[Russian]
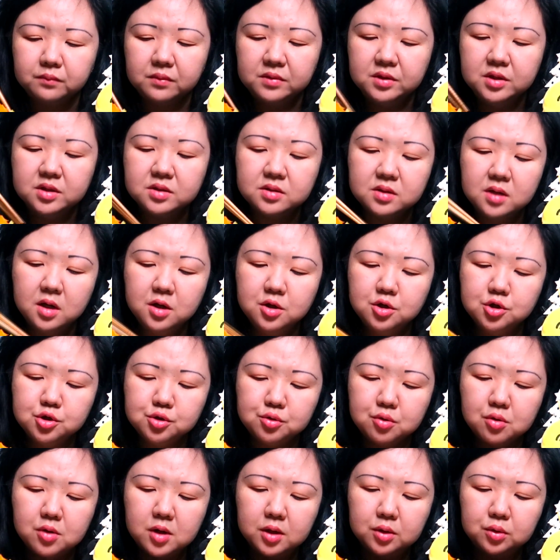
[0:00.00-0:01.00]
не знаешь,
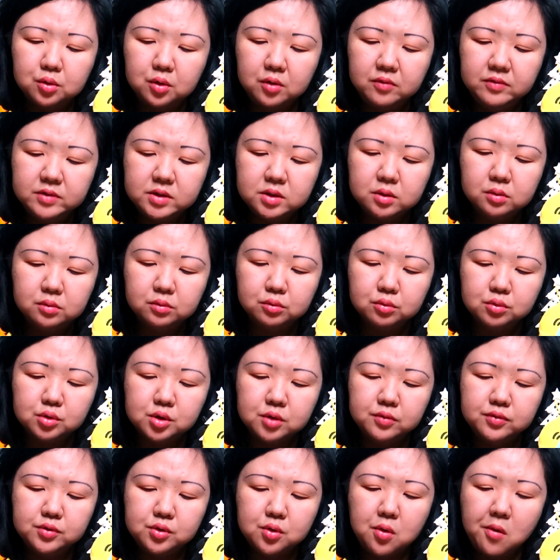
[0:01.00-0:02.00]
что готовить,
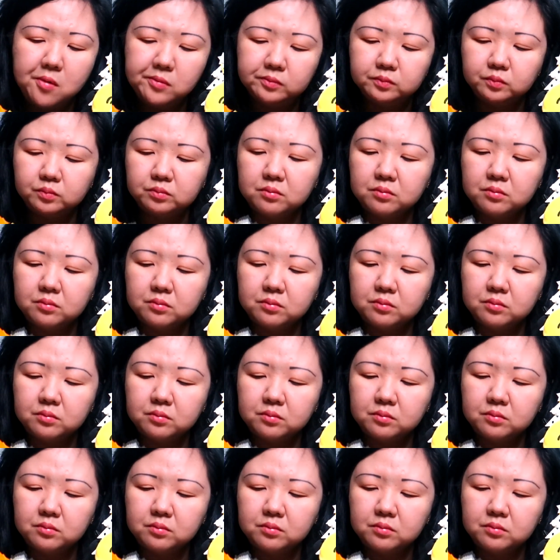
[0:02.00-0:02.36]
уже все